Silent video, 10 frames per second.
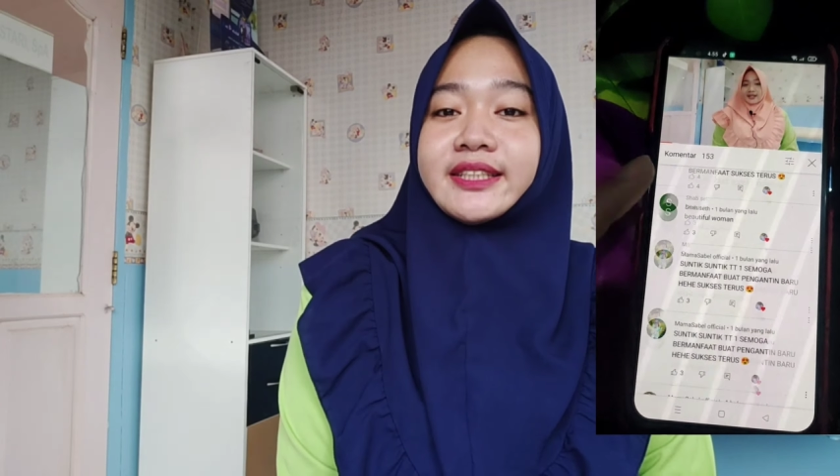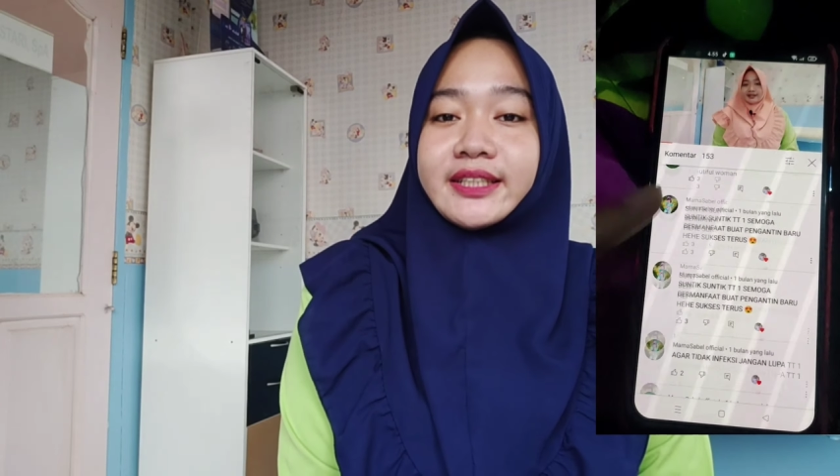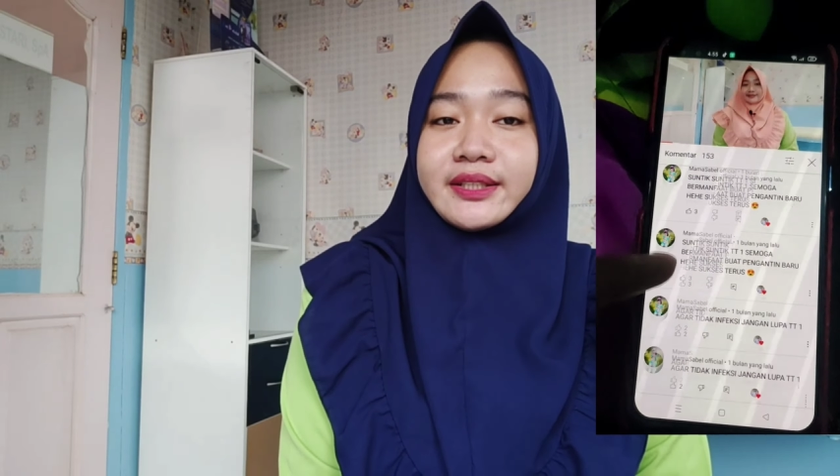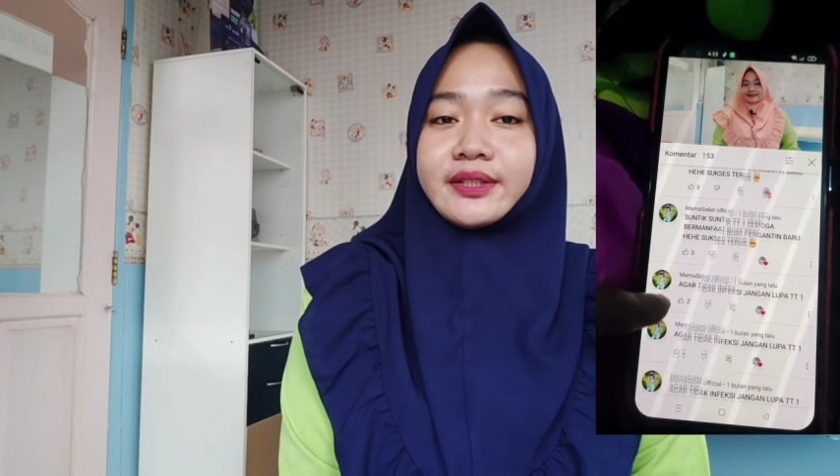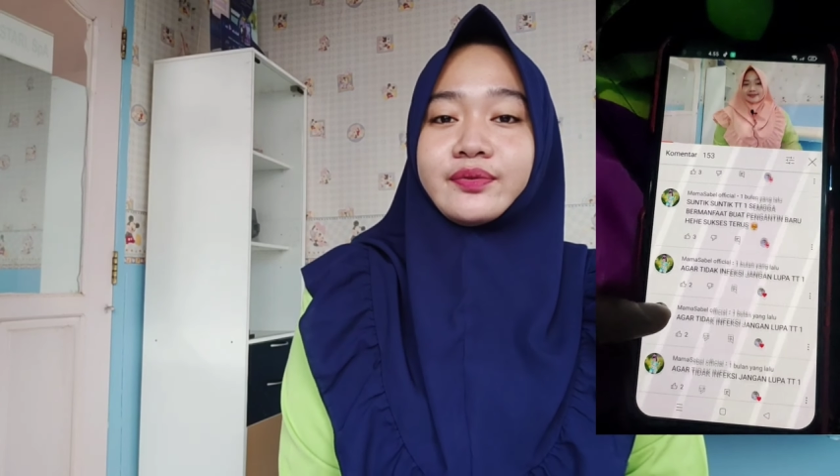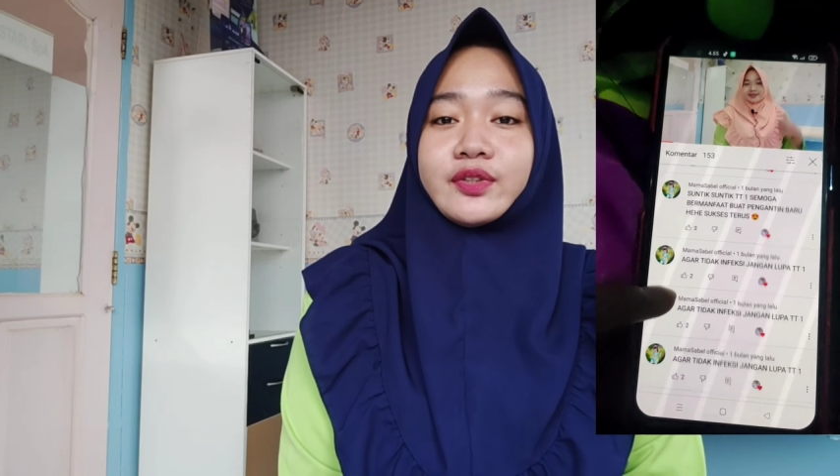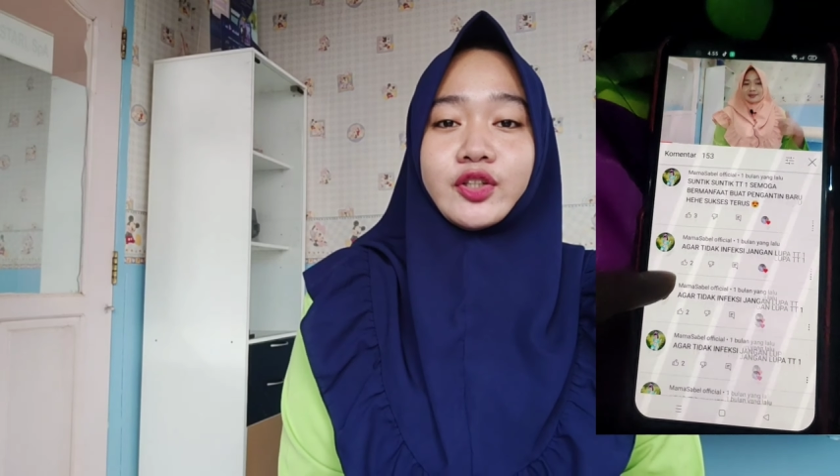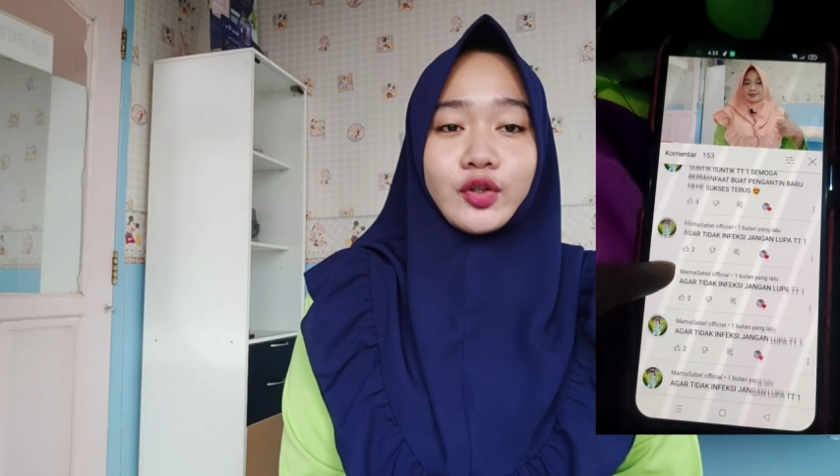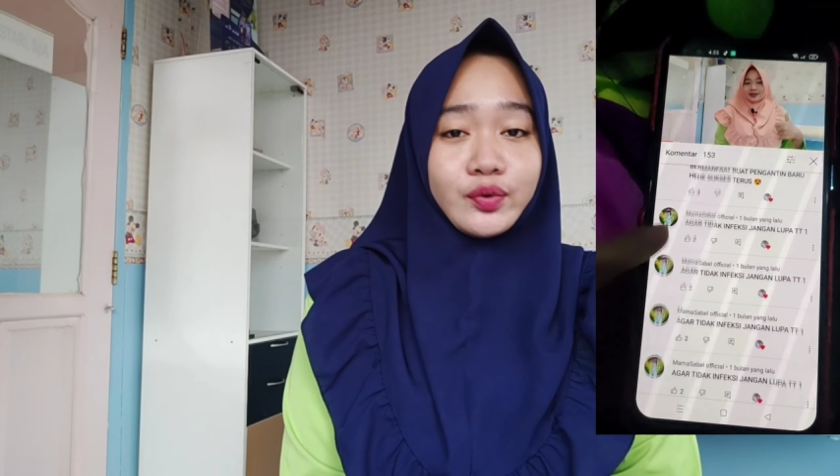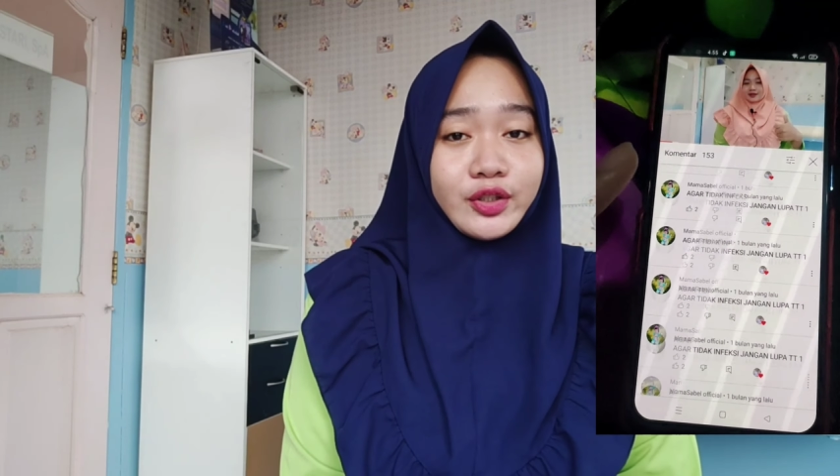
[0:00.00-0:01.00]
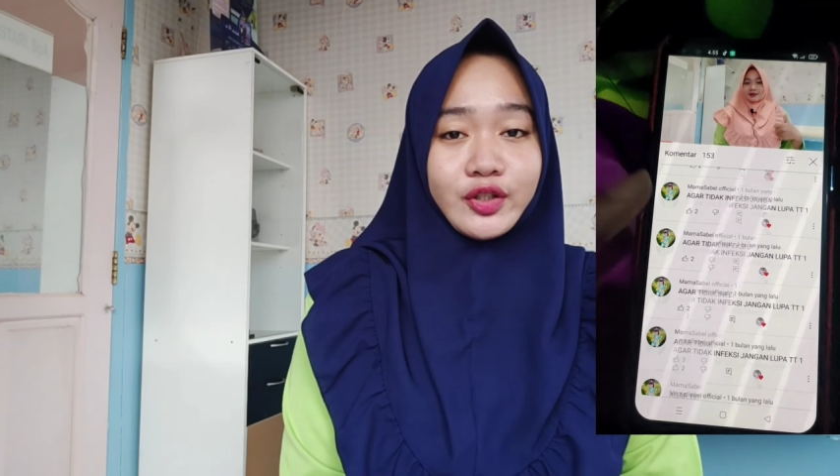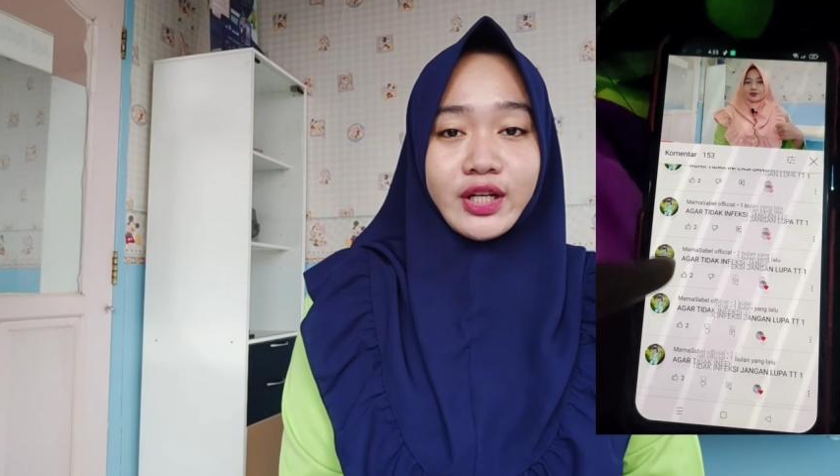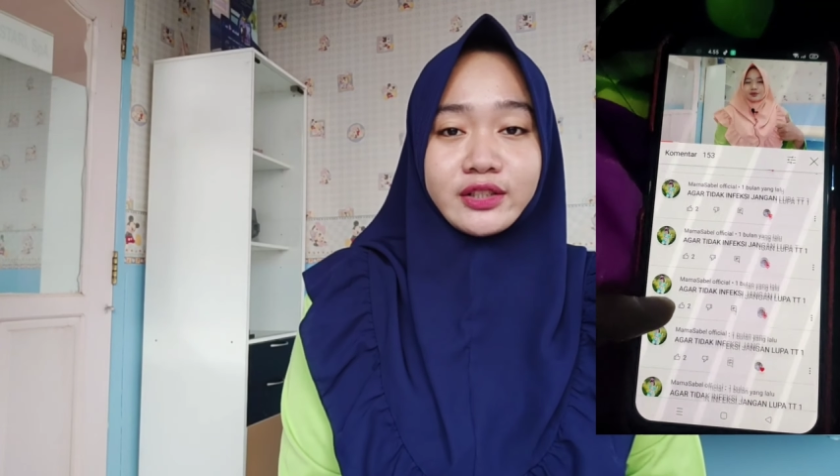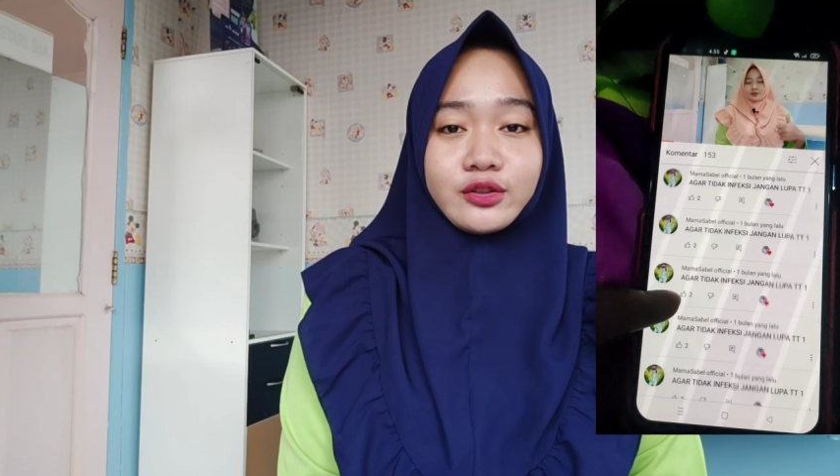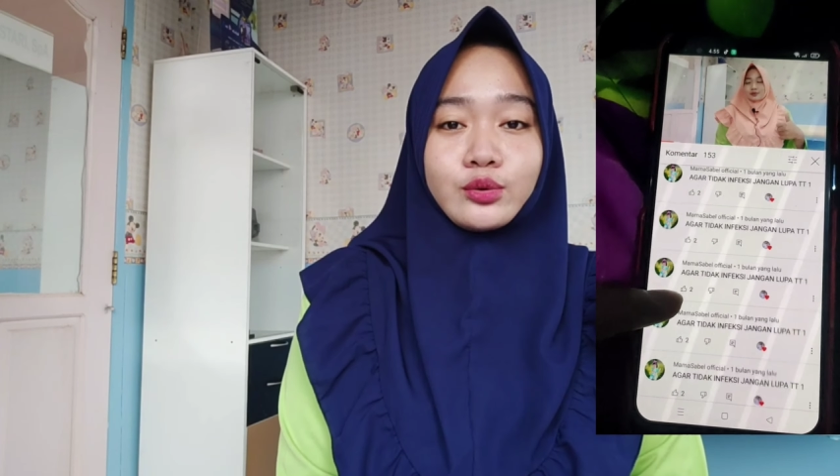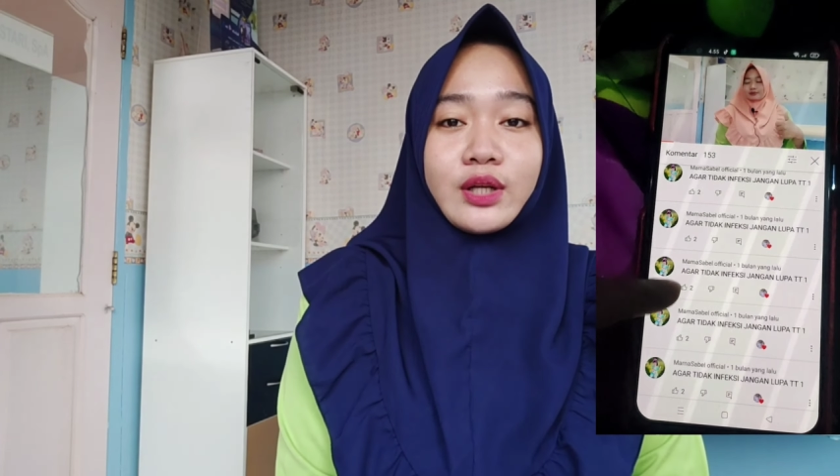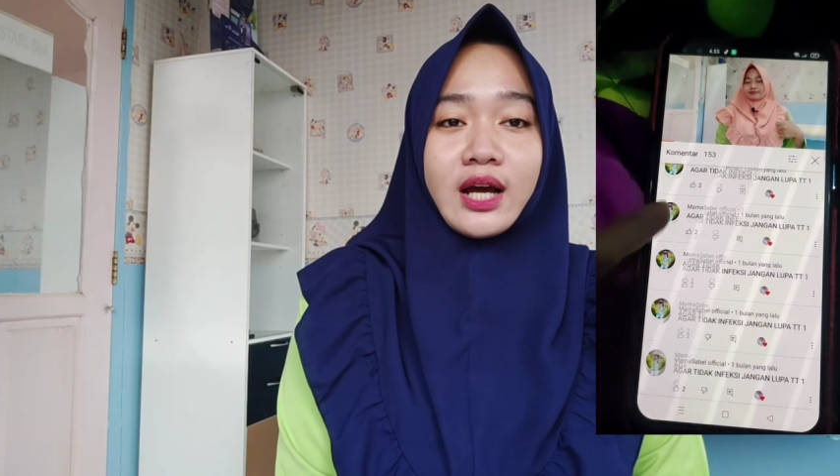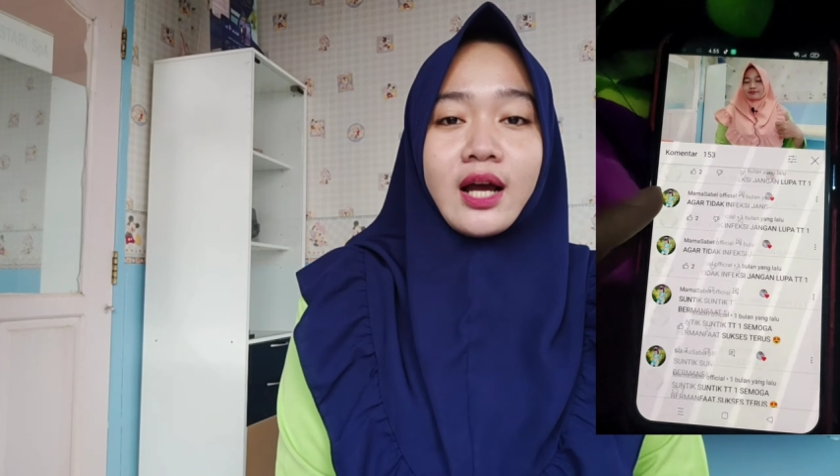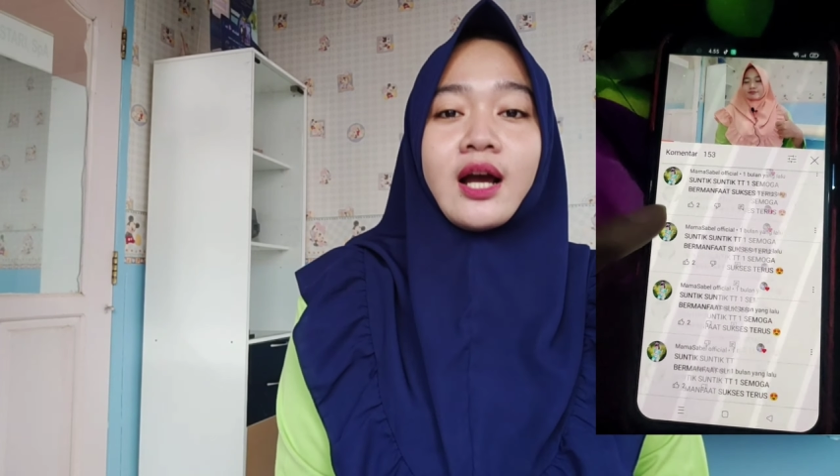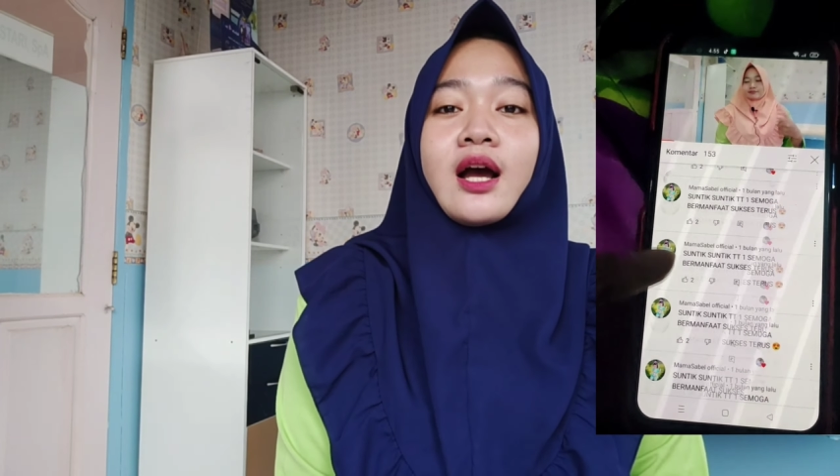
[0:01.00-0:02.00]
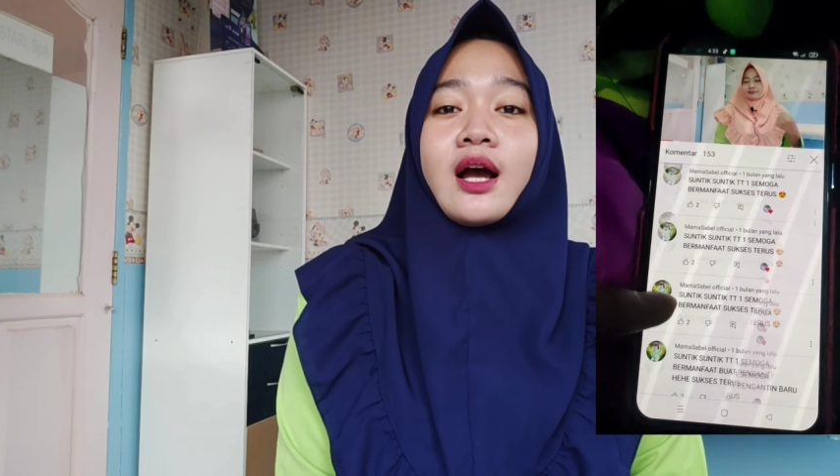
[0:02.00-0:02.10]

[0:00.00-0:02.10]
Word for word: di video-video yang sudah